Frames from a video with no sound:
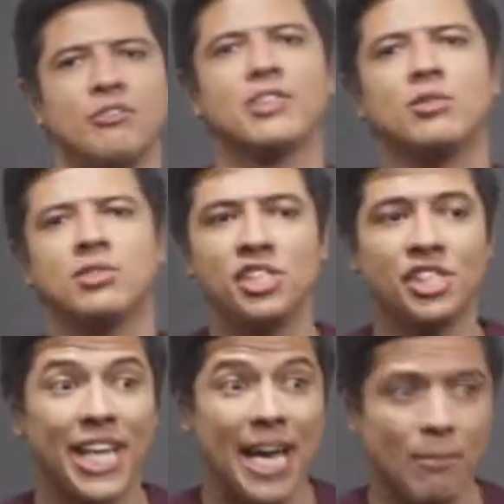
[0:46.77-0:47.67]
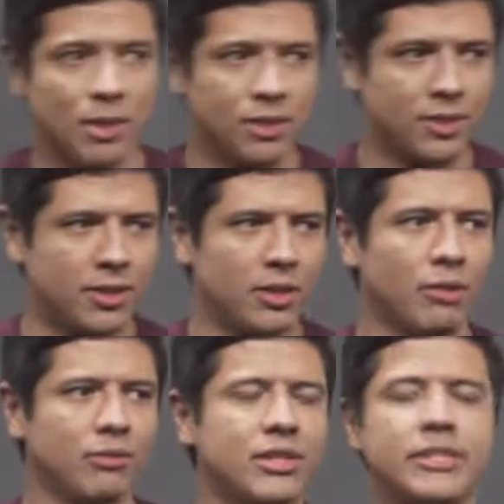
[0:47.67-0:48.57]
de fazer os esquemas. Então
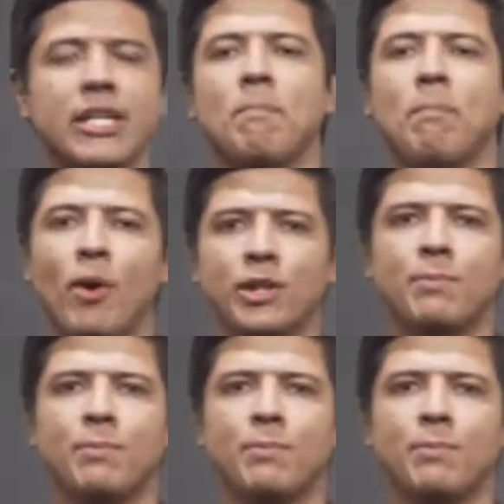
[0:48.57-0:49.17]
você já pode